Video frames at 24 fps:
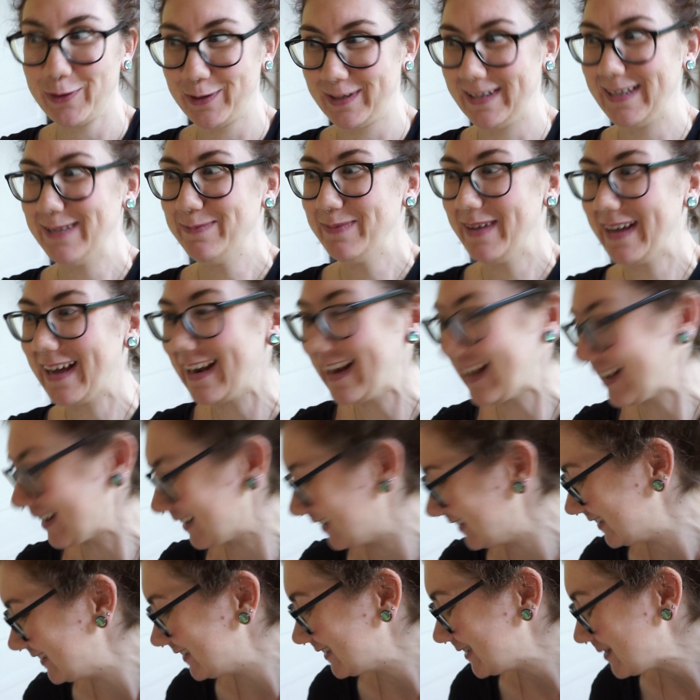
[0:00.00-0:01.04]
wirklich mega
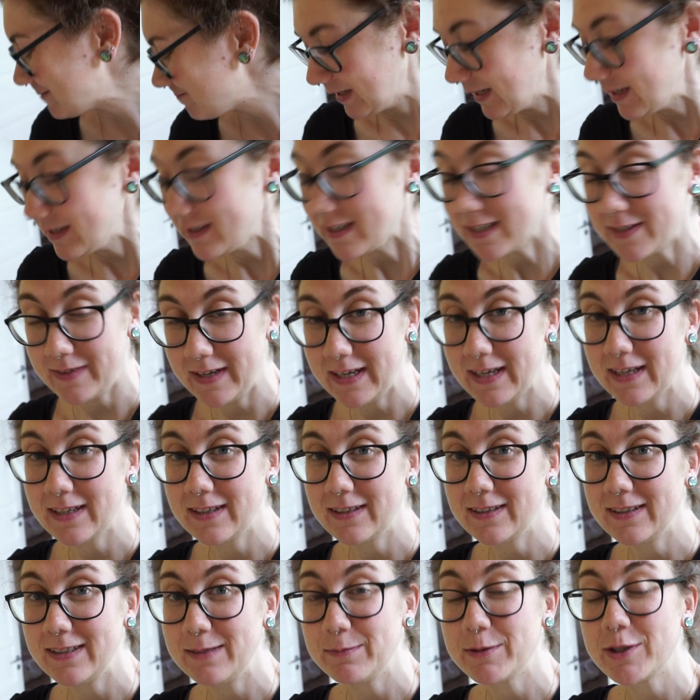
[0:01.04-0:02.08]
lecker.
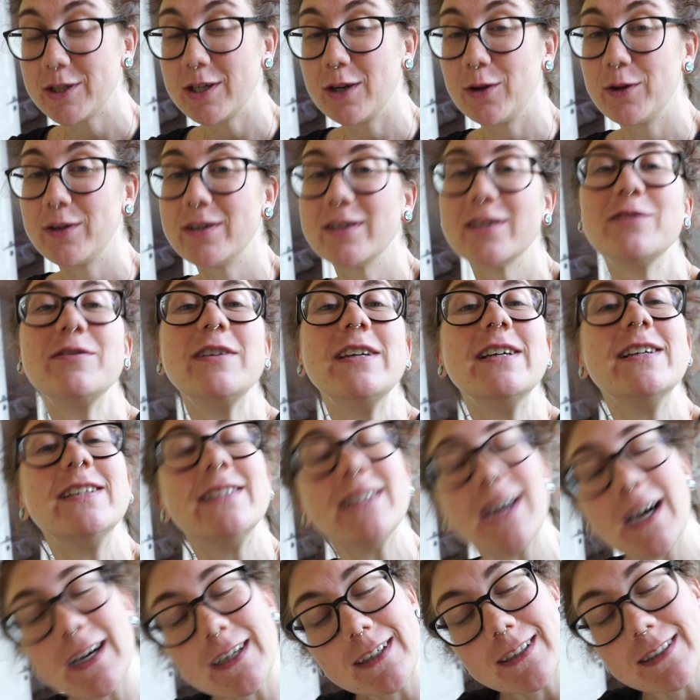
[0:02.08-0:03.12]
Deswegen, liebe Charlotte, vielen
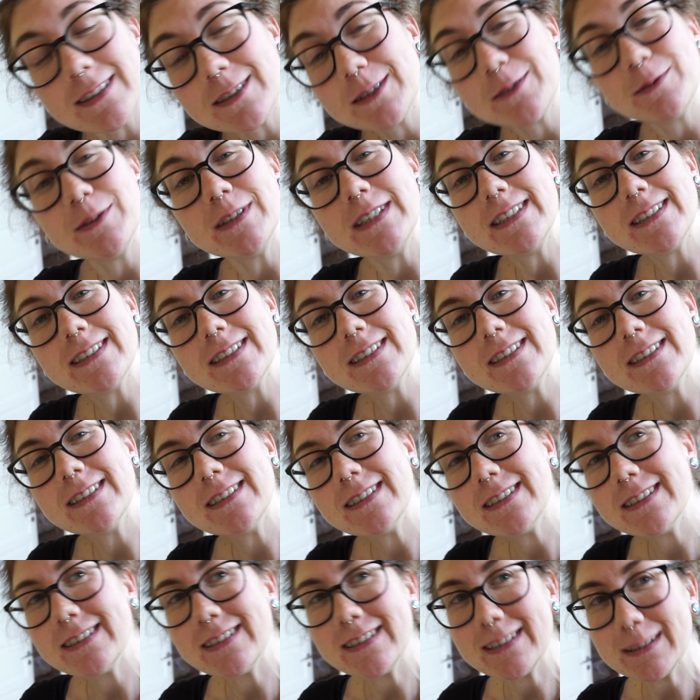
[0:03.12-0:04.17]
Dank für diese
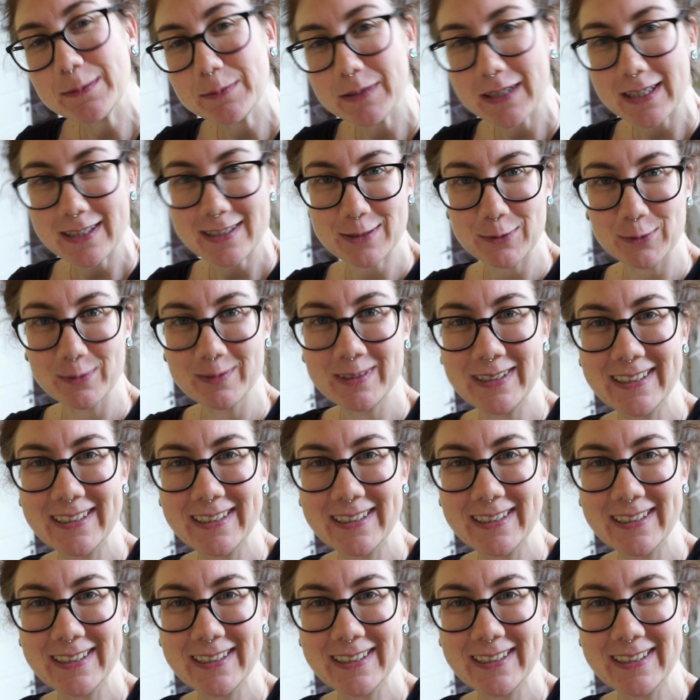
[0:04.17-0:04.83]
Inspiration.